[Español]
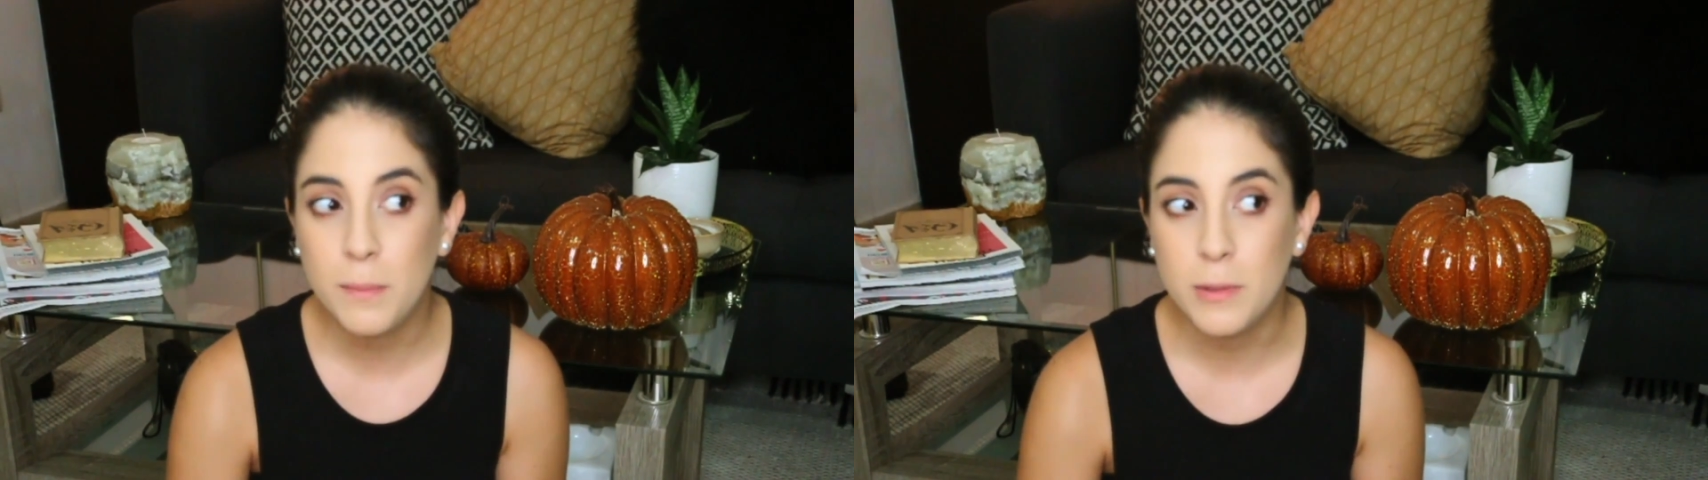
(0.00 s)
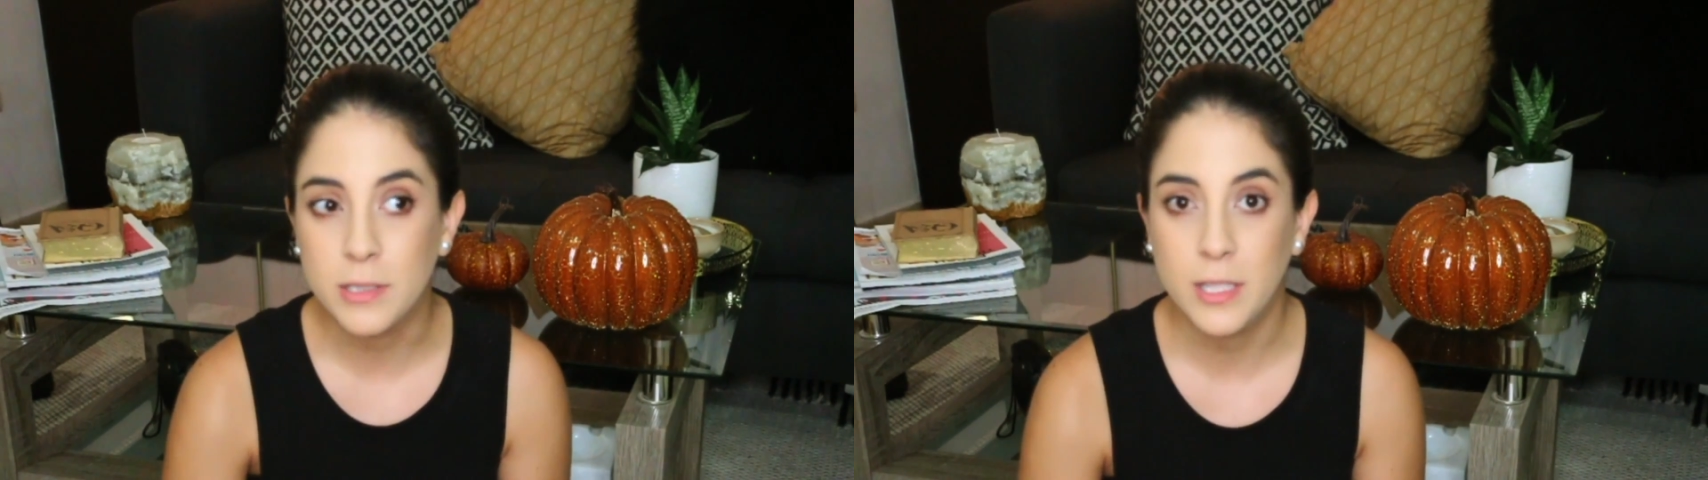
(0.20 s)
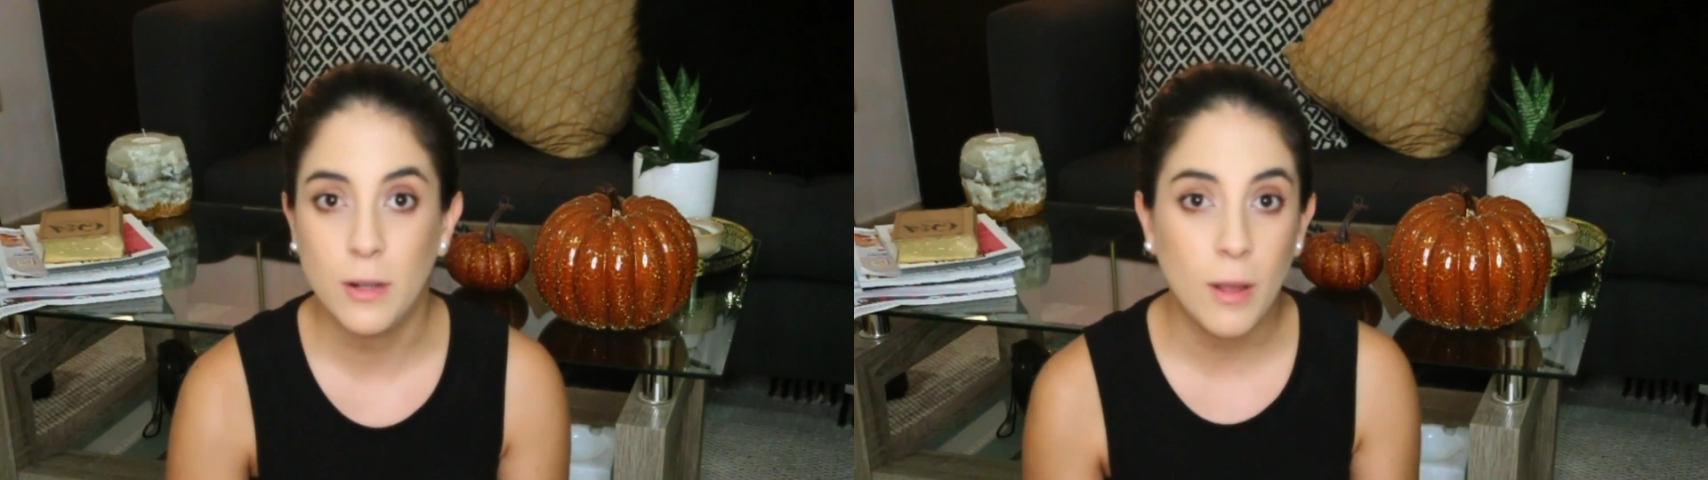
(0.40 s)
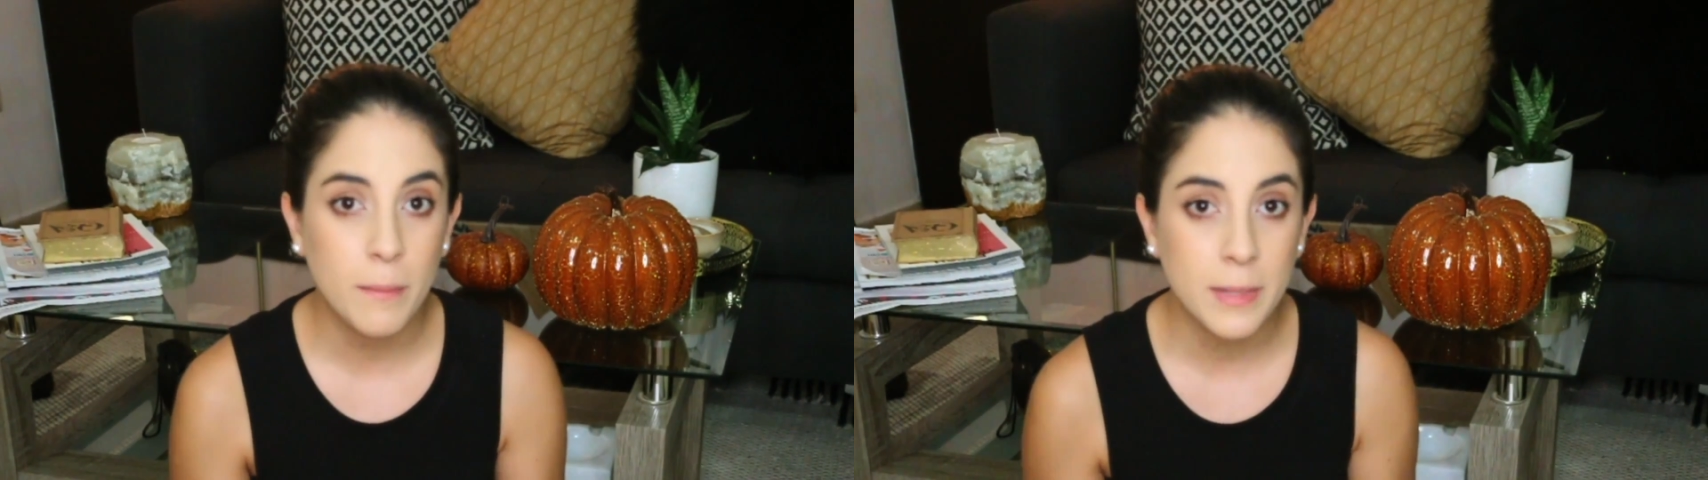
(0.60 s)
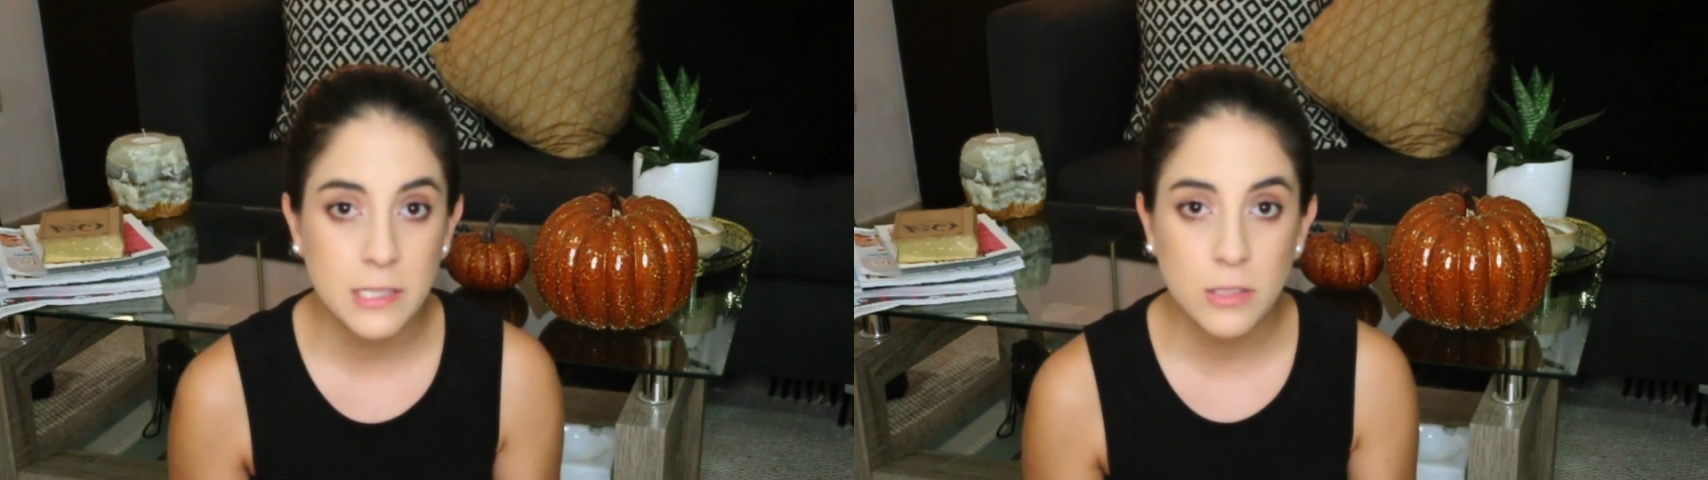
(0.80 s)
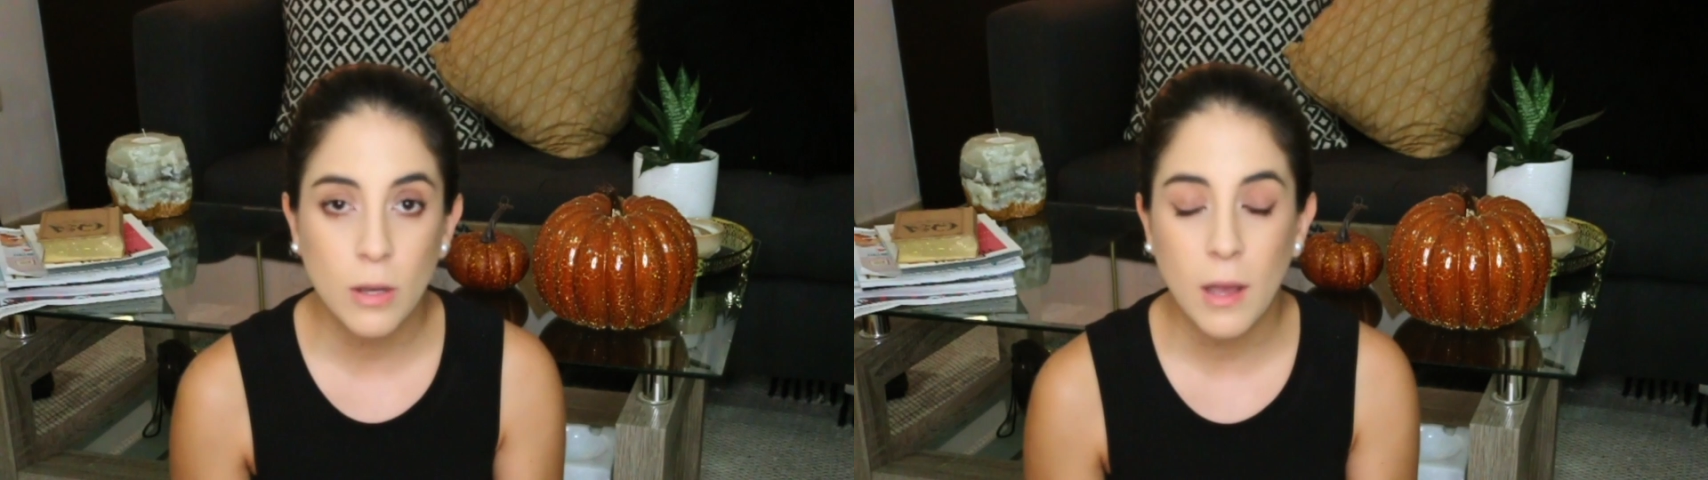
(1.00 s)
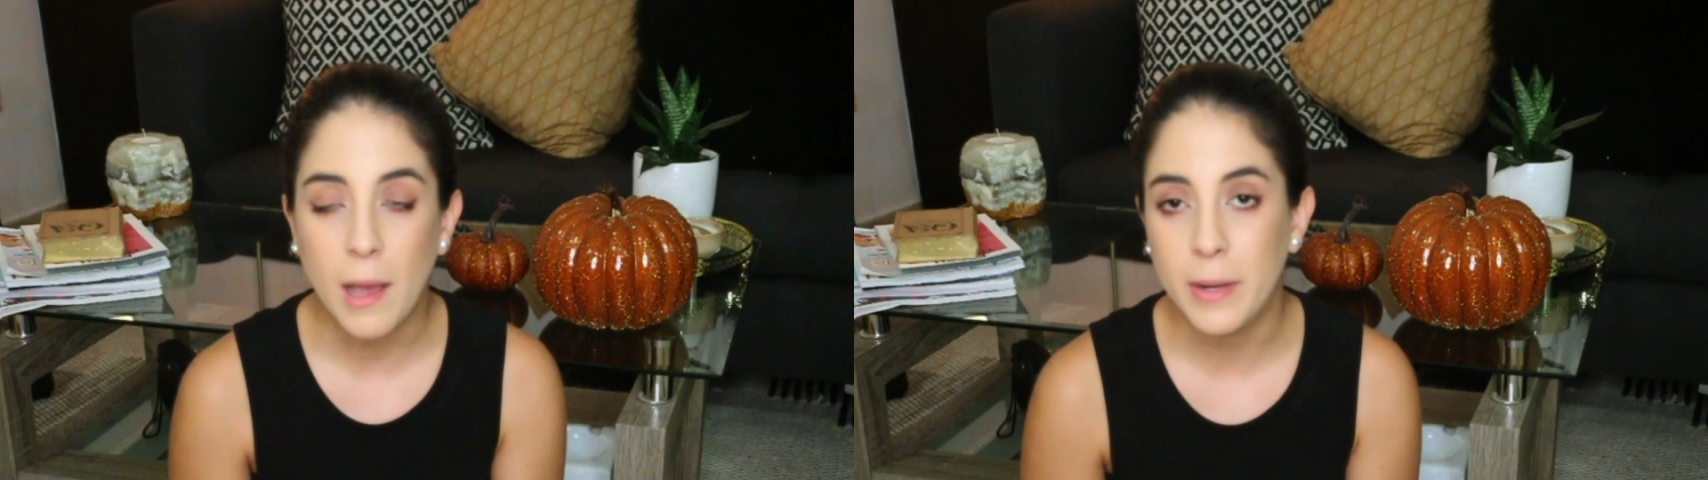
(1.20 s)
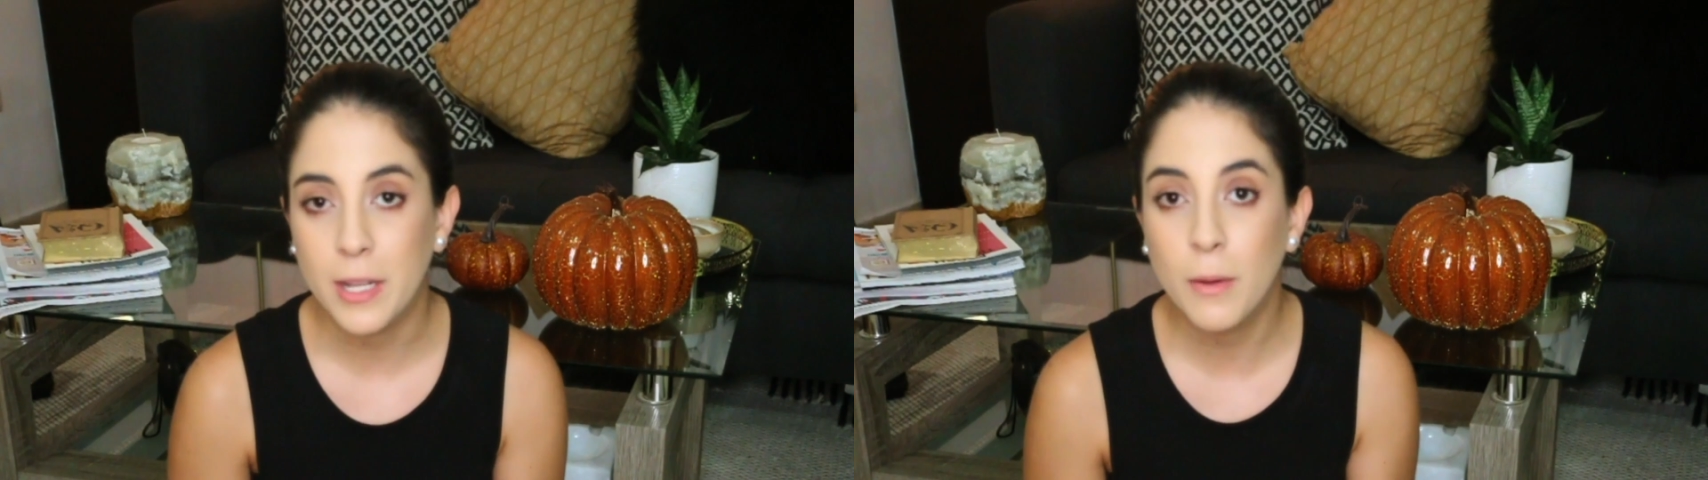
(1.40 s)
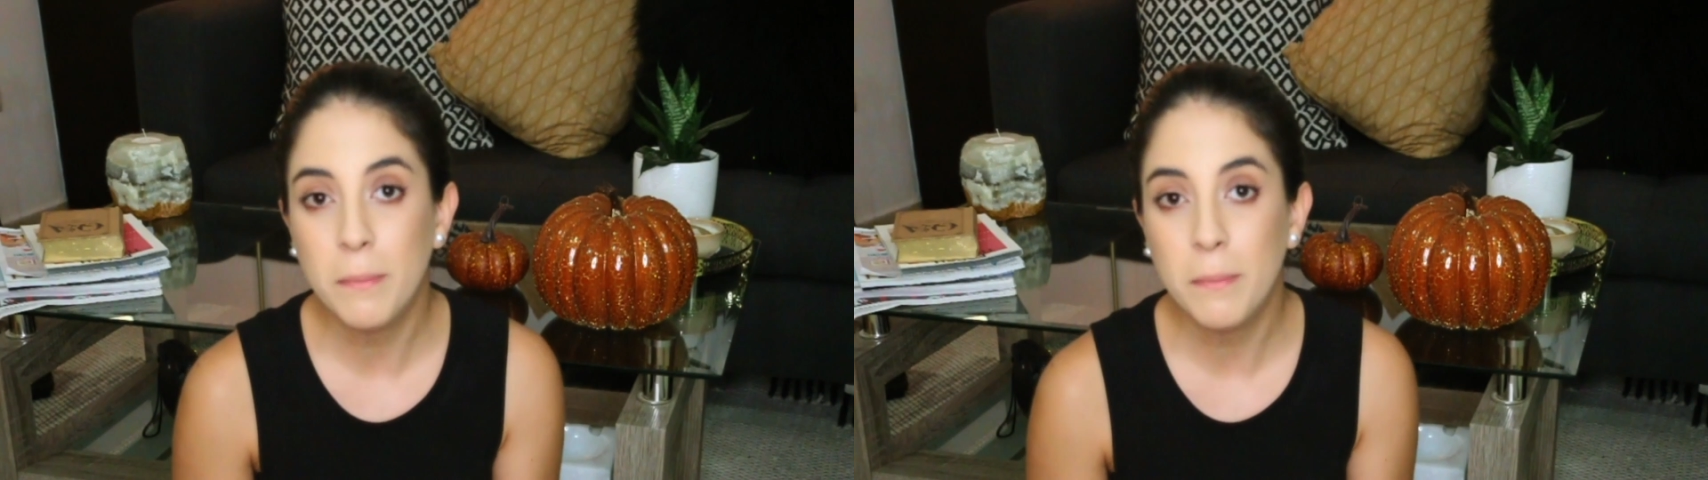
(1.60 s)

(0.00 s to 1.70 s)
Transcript: por si no lo han visto, a ver qué